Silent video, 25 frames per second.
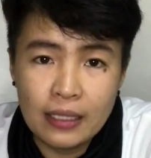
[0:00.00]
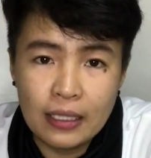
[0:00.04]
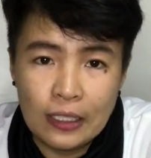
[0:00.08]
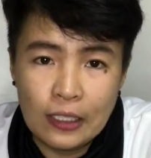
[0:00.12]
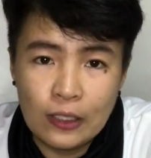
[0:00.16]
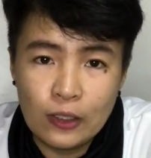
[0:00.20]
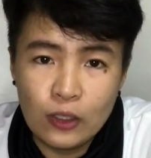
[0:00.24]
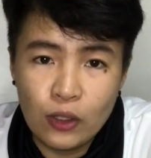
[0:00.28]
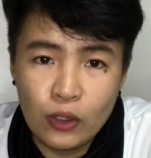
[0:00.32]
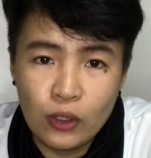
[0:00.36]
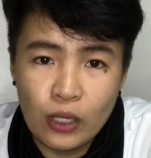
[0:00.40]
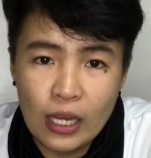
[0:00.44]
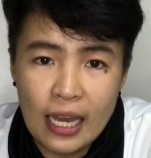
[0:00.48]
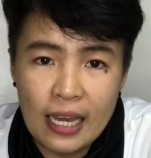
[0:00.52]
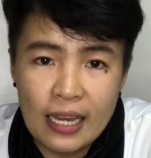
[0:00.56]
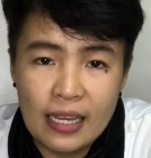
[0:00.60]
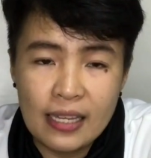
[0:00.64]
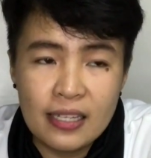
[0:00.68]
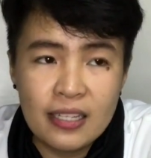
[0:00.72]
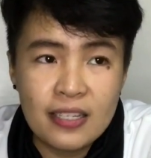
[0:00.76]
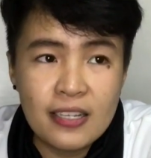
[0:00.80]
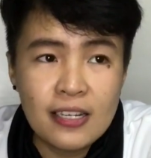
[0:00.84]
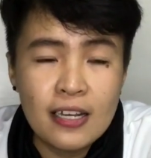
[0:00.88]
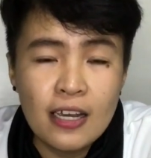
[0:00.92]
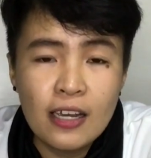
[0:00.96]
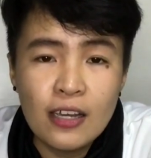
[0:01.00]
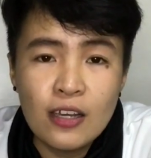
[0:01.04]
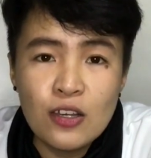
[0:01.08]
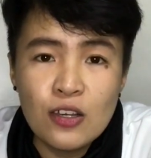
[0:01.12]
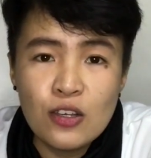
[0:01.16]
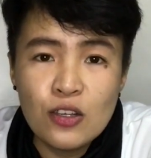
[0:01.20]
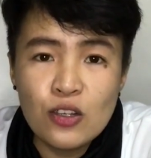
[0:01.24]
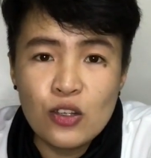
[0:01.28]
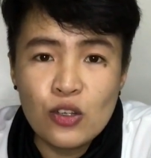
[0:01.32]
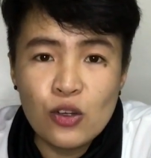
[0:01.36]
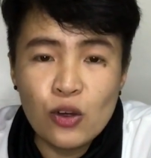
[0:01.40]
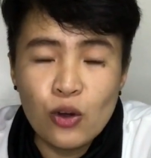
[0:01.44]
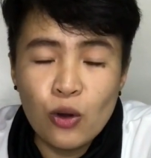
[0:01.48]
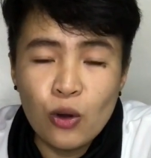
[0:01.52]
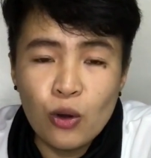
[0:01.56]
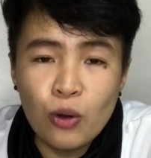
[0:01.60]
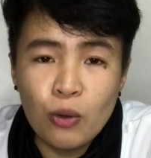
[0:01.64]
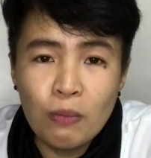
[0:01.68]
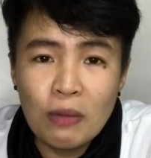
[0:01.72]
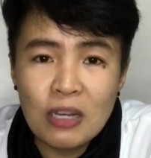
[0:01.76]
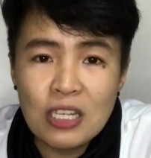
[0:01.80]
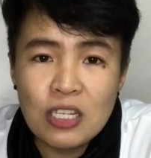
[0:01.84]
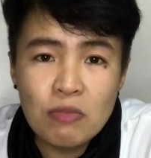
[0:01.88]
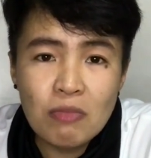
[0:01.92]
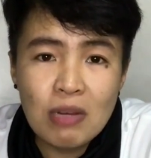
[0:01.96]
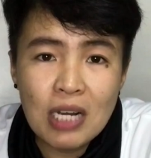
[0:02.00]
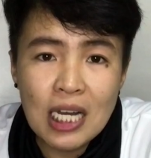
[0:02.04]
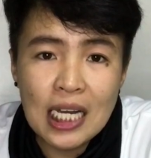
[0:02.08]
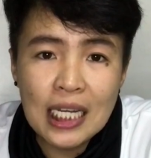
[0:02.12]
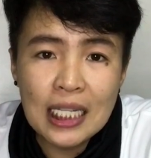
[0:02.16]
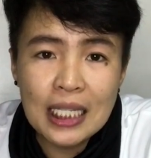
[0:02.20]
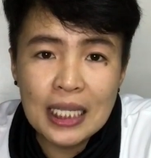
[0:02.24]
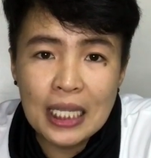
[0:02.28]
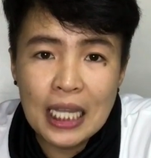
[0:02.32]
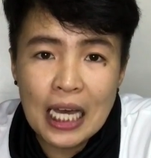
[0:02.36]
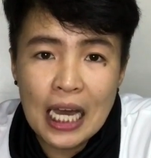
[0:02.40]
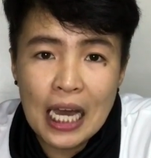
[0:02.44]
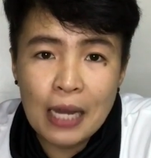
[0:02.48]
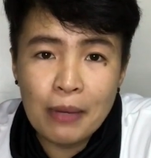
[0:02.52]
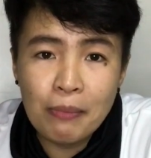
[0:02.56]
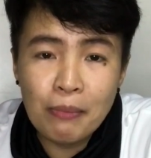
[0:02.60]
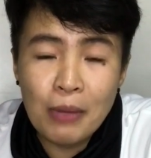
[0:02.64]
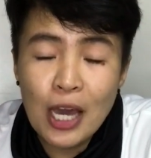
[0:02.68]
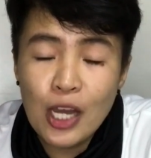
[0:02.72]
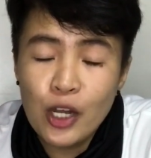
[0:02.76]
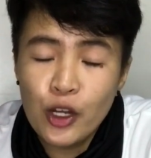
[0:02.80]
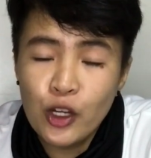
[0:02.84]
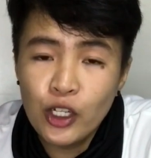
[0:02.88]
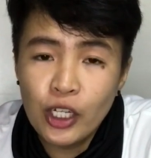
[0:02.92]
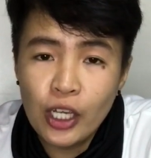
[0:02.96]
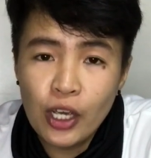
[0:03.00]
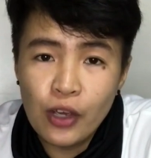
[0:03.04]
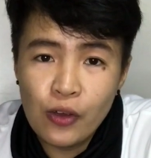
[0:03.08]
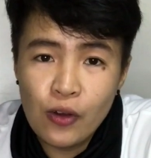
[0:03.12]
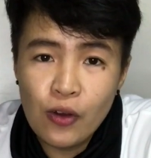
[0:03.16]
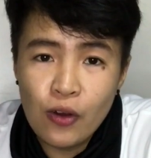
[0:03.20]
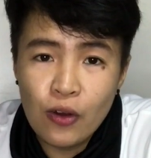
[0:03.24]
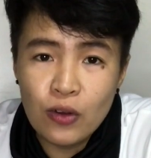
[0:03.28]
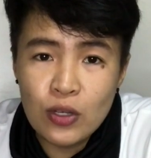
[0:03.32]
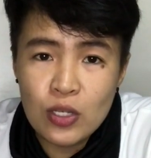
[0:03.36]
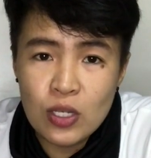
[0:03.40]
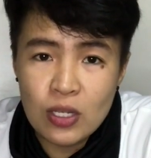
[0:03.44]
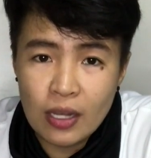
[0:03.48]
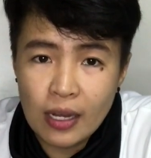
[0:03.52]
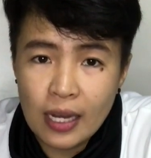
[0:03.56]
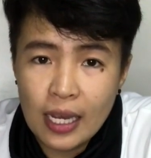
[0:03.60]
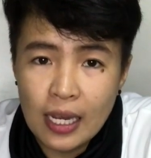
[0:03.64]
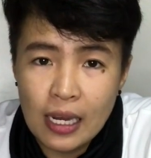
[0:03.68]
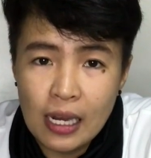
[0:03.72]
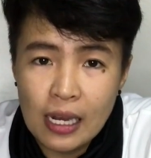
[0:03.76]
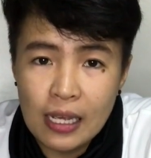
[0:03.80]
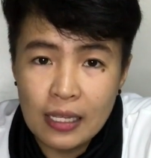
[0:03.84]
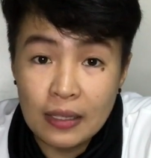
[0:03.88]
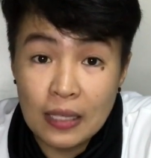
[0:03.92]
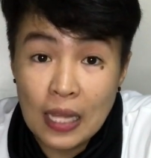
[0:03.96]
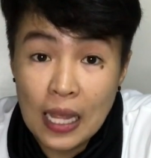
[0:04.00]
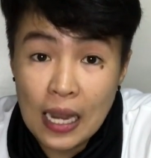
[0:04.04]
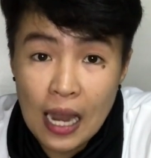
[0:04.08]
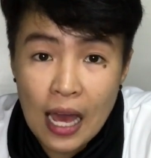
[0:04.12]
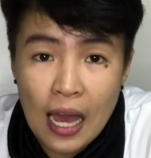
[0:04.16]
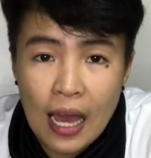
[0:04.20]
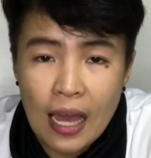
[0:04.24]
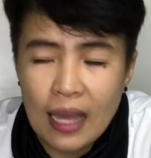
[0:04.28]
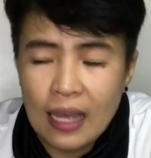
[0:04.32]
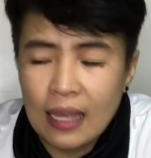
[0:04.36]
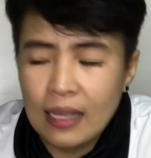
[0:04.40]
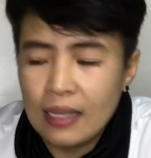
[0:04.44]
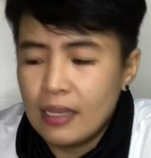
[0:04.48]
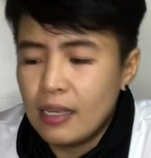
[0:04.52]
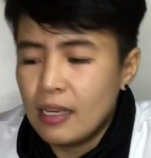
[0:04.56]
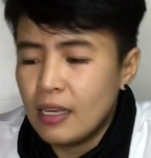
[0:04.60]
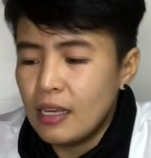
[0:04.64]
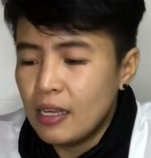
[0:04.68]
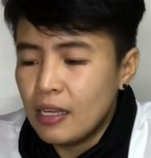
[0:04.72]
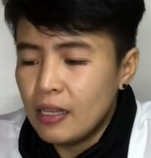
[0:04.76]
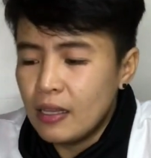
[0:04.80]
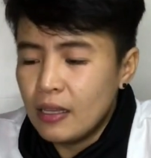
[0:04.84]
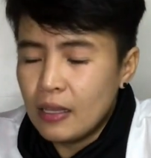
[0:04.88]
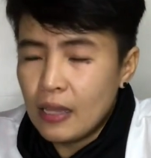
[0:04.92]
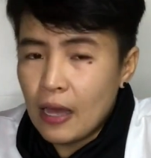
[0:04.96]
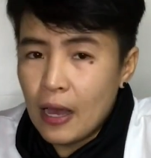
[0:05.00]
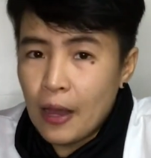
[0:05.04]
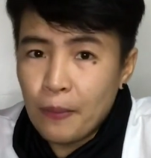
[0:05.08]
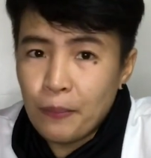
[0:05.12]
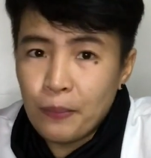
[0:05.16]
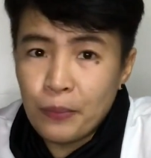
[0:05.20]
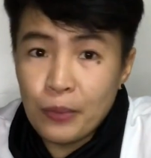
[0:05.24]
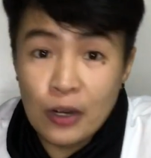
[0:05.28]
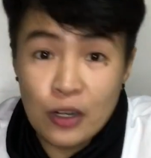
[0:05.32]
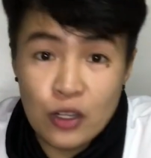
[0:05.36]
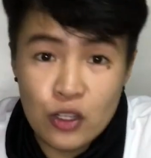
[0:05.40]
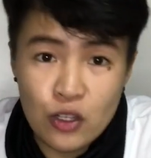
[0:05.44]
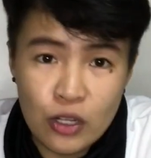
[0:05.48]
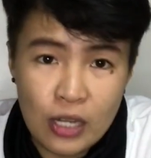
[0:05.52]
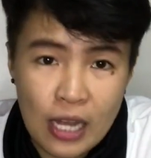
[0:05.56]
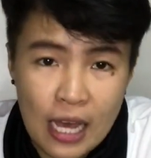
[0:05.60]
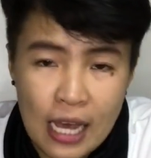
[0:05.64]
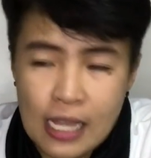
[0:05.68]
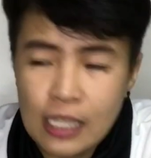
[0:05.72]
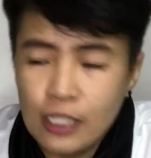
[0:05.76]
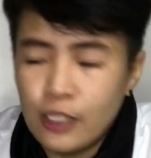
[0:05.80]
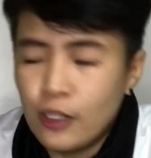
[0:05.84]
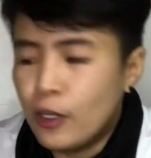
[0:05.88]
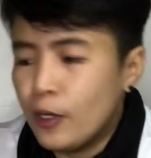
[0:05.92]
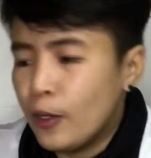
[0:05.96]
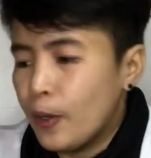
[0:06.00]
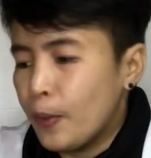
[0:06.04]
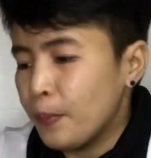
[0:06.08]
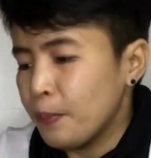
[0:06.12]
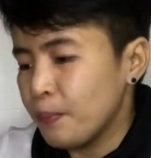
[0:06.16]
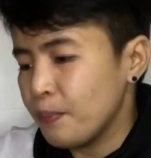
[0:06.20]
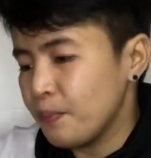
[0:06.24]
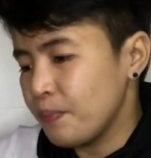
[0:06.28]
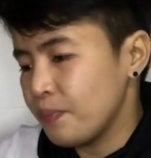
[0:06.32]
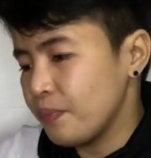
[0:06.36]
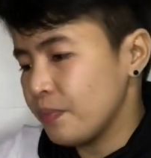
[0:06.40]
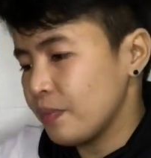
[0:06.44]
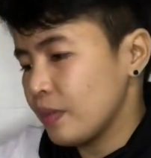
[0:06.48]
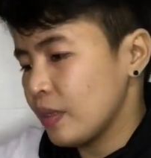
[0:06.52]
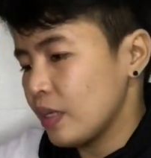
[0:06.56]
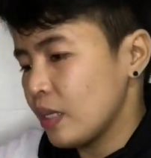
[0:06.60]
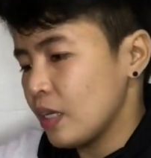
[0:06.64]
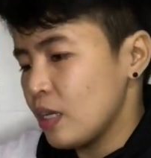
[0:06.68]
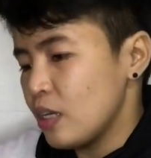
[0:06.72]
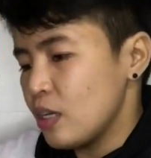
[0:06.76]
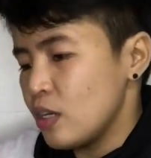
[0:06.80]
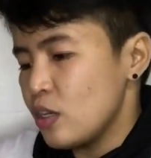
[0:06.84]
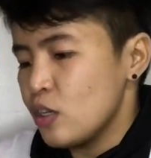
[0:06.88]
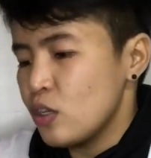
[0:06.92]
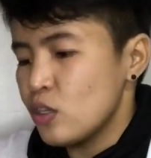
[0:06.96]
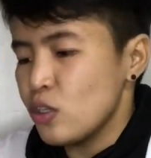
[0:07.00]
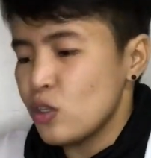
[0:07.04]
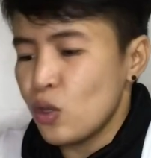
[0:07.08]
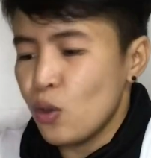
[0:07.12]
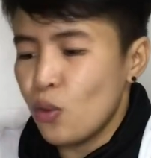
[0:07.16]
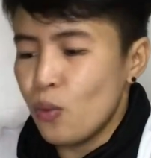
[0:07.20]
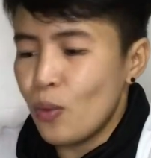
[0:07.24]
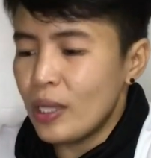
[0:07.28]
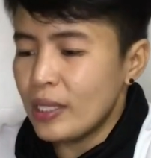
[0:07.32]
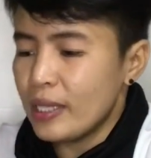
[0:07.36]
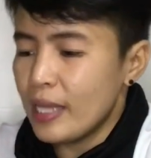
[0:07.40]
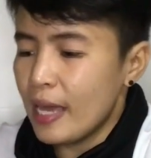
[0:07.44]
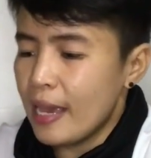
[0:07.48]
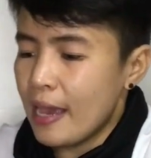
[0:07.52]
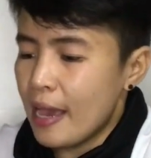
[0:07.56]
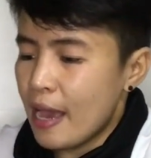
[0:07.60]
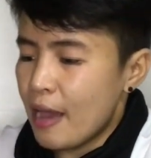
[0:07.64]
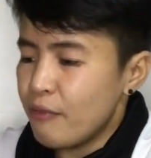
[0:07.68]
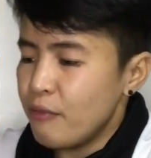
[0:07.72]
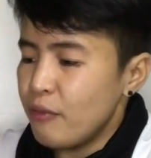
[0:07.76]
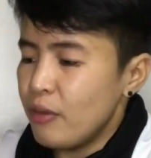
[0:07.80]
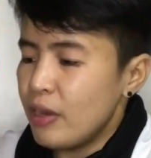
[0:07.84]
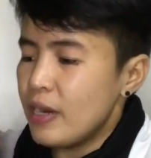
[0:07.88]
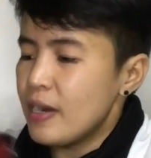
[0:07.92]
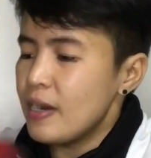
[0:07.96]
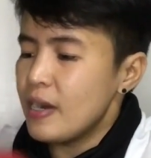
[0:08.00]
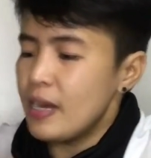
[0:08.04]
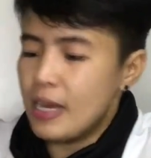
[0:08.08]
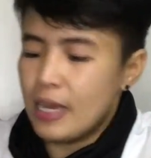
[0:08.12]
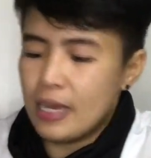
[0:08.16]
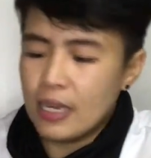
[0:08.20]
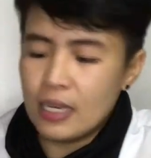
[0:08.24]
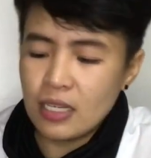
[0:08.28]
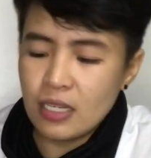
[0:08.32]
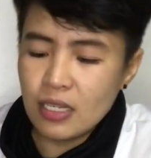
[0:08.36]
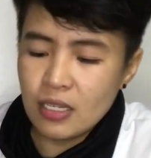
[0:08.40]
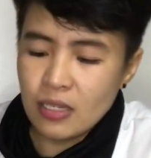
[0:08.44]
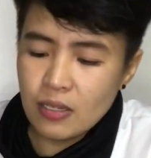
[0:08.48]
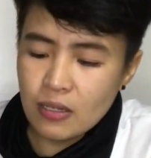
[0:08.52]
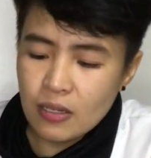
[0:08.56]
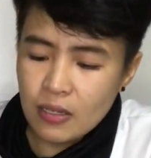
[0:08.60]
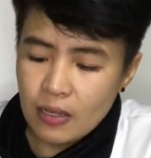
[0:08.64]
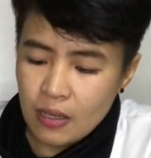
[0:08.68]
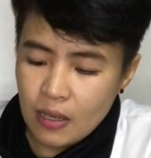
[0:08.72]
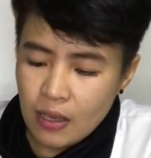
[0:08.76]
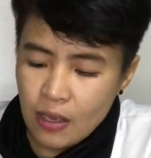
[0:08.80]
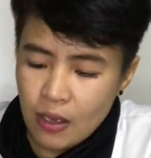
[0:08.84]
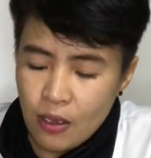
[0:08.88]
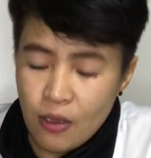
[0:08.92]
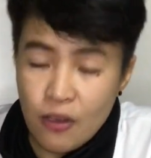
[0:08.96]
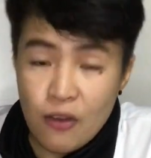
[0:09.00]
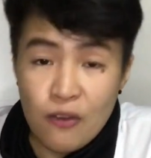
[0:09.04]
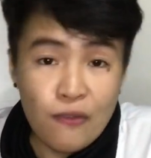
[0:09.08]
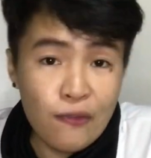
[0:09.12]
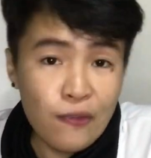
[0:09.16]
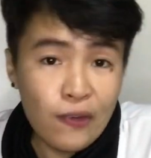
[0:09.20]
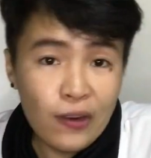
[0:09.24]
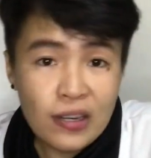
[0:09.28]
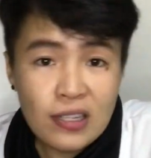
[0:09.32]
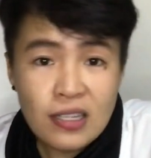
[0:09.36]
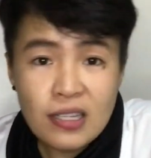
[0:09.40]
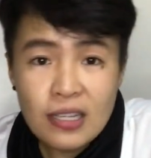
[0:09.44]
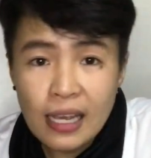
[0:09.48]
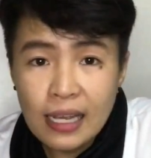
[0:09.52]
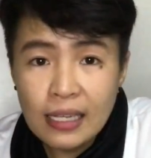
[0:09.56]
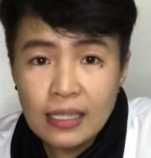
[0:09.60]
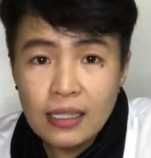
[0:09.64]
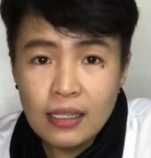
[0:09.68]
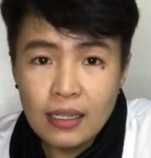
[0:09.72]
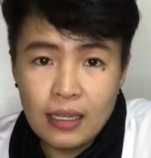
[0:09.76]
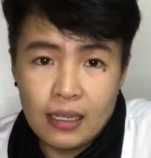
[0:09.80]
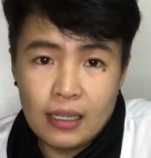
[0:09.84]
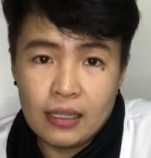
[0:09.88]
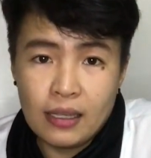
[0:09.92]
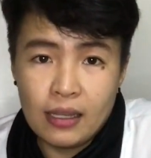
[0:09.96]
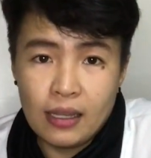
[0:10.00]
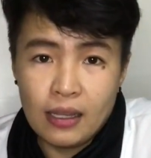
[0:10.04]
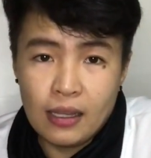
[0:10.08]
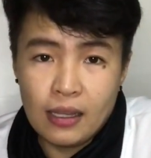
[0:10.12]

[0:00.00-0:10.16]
nito, guys. So, mas magandang meron kayong sariling dala. Uh, personal nyo. So, what I have here is first aid kit.